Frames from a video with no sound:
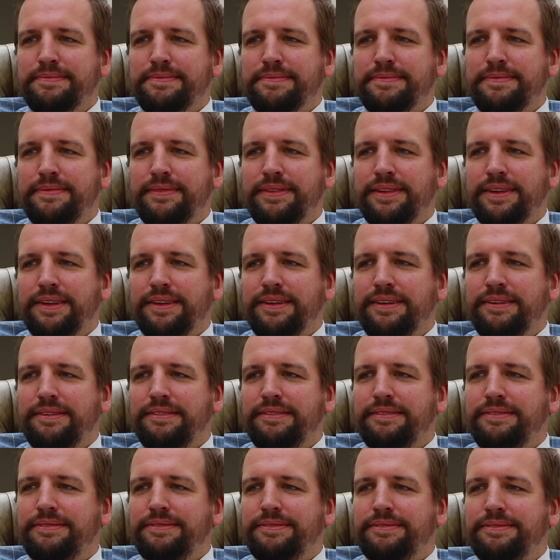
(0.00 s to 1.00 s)
Und auch Männer
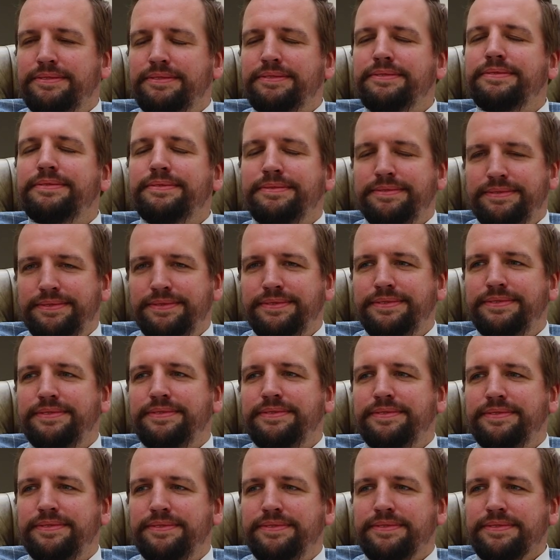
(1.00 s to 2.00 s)
natürlich,
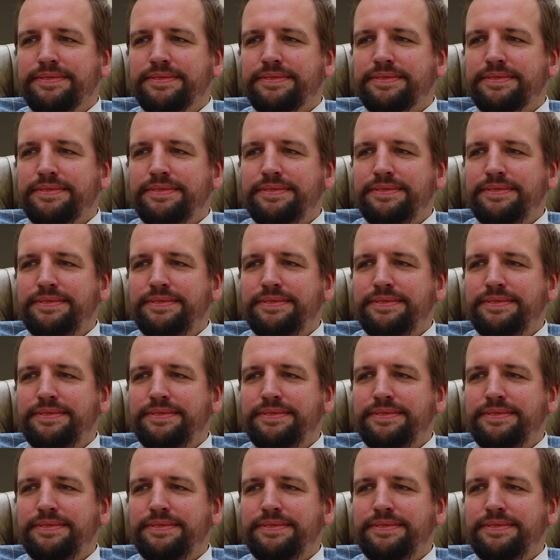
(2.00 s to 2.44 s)
ähm, das